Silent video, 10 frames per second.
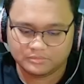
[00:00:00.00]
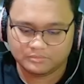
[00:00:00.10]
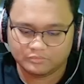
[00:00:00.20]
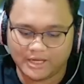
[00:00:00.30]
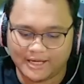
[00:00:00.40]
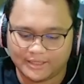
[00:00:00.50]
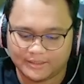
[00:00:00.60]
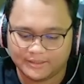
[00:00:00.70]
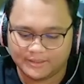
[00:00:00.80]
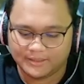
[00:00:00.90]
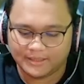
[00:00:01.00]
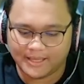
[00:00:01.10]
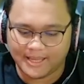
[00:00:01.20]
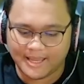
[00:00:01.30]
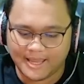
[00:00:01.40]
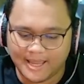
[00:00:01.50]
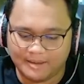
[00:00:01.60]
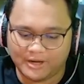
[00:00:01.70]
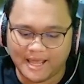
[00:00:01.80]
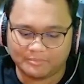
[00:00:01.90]
Modar. Ah,
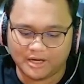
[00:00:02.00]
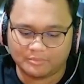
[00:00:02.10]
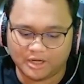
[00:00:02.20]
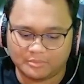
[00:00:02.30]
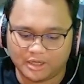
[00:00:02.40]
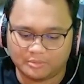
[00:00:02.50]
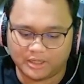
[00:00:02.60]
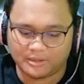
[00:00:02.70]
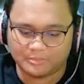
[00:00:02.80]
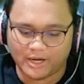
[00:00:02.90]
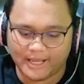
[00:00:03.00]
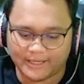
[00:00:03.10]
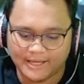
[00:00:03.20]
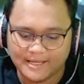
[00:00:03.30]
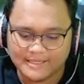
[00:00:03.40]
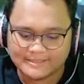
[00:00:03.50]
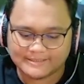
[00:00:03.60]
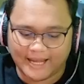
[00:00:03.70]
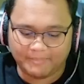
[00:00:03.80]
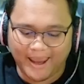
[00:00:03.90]
modar, modar, modar, modar, modar, modar.
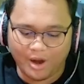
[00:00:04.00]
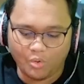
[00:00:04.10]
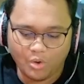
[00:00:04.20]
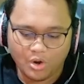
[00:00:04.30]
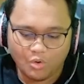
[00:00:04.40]
Slemau.